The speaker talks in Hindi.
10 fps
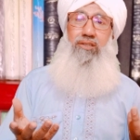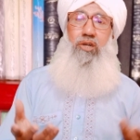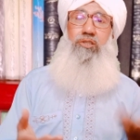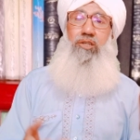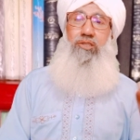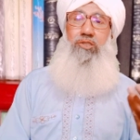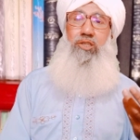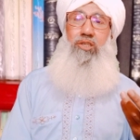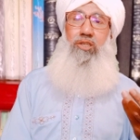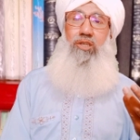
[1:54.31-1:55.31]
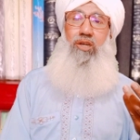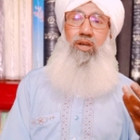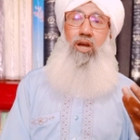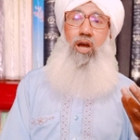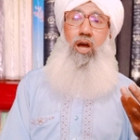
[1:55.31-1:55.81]
खट्टी लस्सी
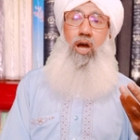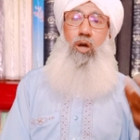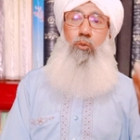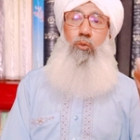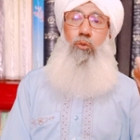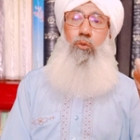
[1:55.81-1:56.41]
आलू